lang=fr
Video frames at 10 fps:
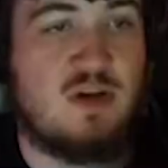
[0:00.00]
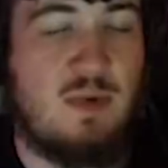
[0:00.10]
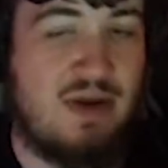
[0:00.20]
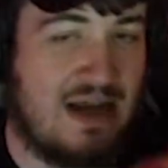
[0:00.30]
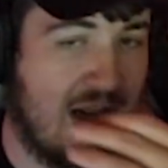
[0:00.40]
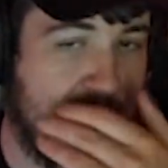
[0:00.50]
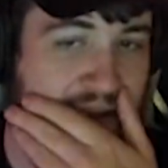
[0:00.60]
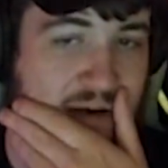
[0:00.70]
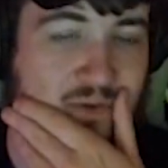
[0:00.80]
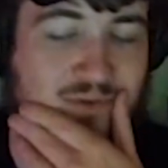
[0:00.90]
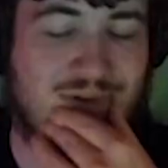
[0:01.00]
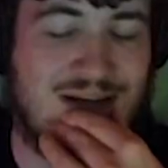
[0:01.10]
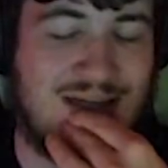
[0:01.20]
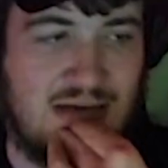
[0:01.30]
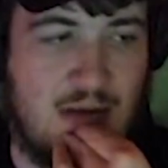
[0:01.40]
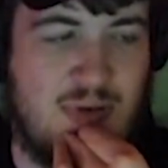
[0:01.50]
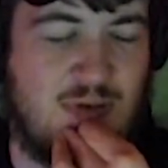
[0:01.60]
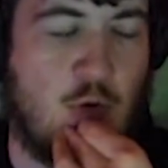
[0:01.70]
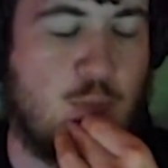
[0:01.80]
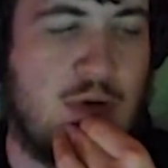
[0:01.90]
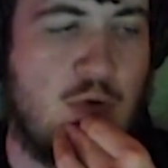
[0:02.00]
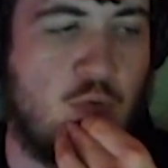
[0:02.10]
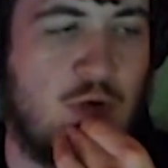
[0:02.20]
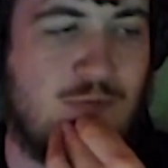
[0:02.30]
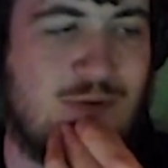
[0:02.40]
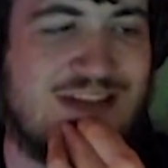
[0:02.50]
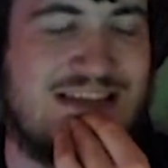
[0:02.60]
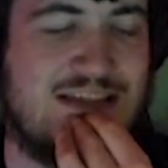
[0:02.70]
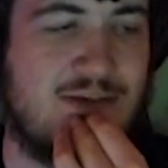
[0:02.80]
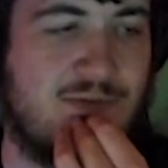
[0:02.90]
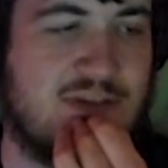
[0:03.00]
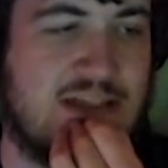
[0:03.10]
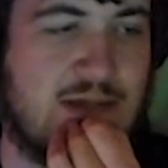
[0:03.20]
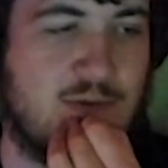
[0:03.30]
jamais payé, elle avait payé un fois, elle 30 000 euros, donc un fois 620 hier